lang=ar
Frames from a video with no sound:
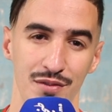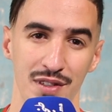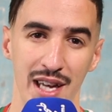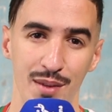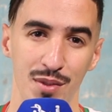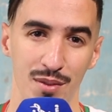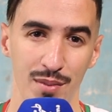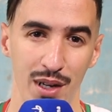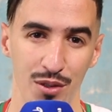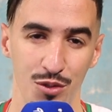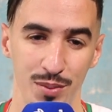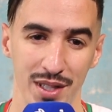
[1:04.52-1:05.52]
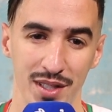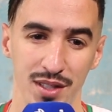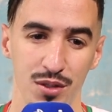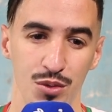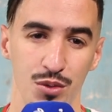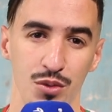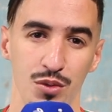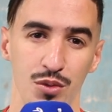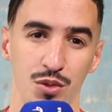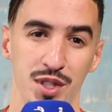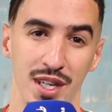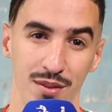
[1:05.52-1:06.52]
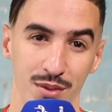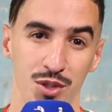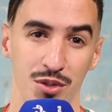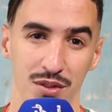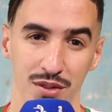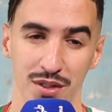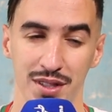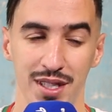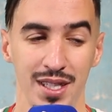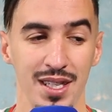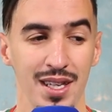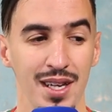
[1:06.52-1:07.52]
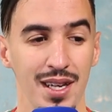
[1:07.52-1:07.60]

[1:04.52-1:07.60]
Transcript: في الامن المعلوماتي والسايبر سيكوريتي